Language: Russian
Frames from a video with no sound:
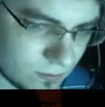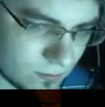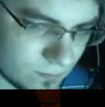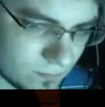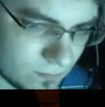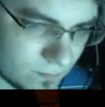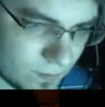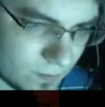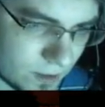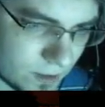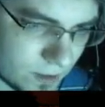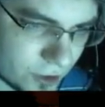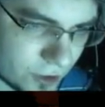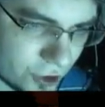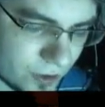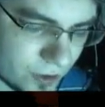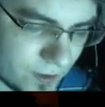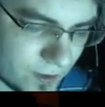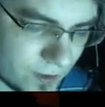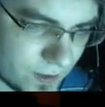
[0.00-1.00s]

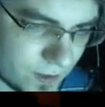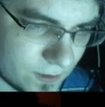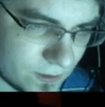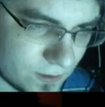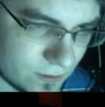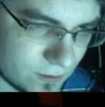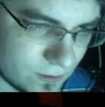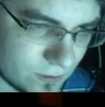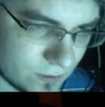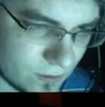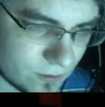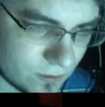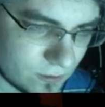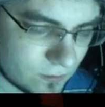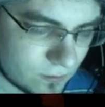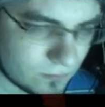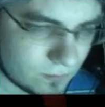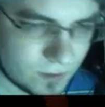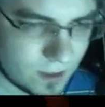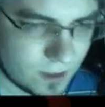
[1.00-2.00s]
парочка есть. Но
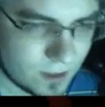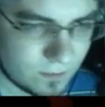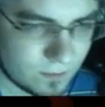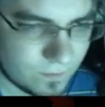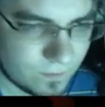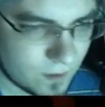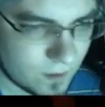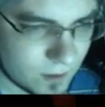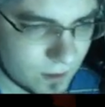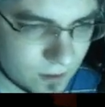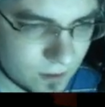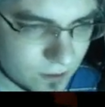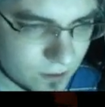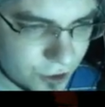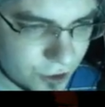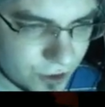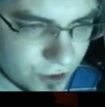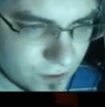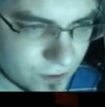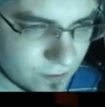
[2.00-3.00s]
я не фанат,
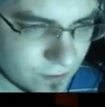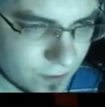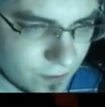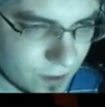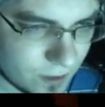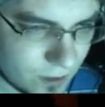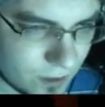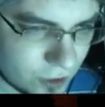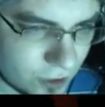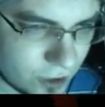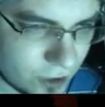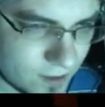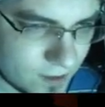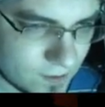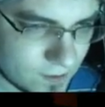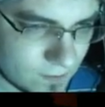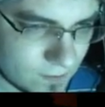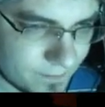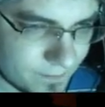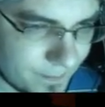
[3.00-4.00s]
честно, Майкла Джексона.